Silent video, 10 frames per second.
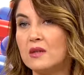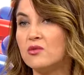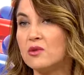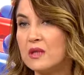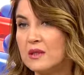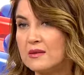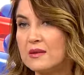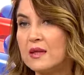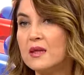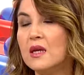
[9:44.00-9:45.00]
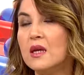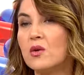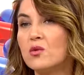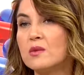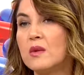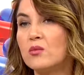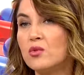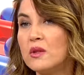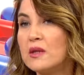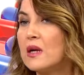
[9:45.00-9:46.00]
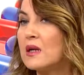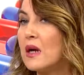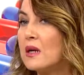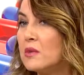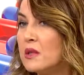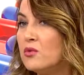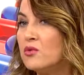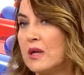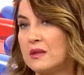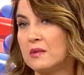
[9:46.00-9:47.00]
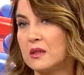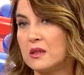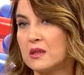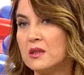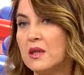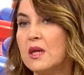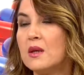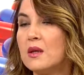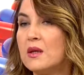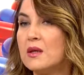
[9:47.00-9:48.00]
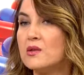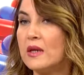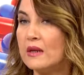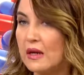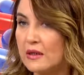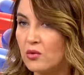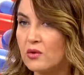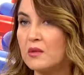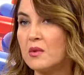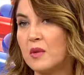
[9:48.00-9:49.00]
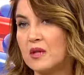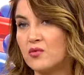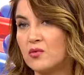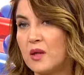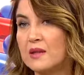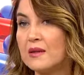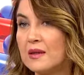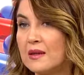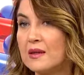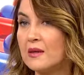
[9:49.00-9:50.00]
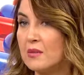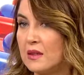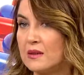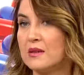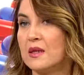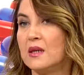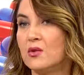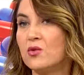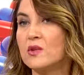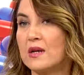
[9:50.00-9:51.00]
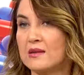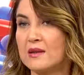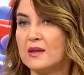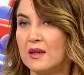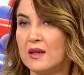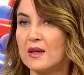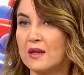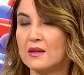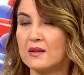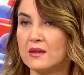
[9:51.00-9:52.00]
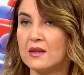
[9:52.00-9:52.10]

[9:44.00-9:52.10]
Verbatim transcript: henüz iyi ise o zaman mutlaka kaymayı düzeltmek için e, cerrahi yönteme başvurmak da gerekebilir. Göz kaslarıyla alakalı. O